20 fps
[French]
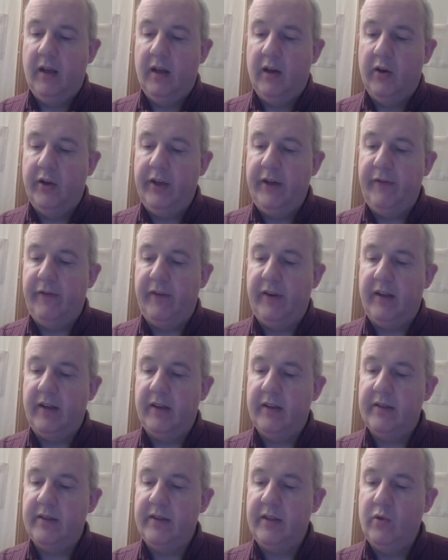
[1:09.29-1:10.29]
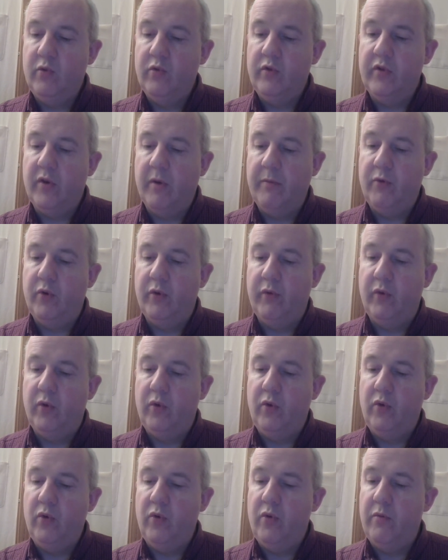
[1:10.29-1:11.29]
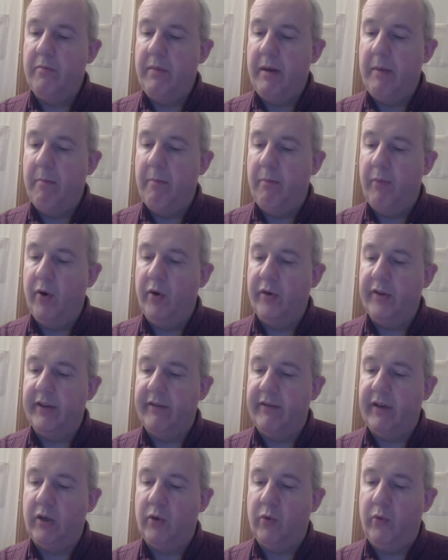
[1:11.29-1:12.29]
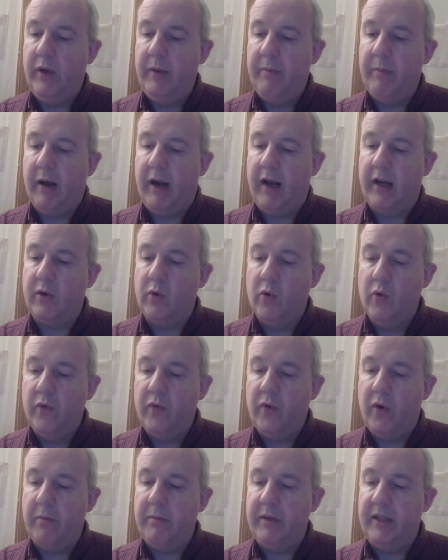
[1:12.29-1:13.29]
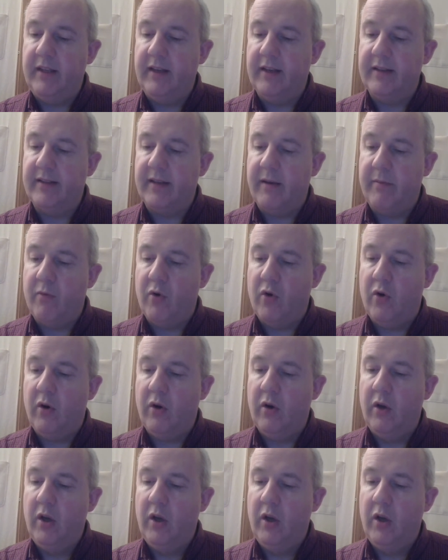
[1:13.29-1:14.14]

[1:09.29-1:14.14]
En effet, si nous sommes devenus une même plante avec lui par la conformité à sa mort,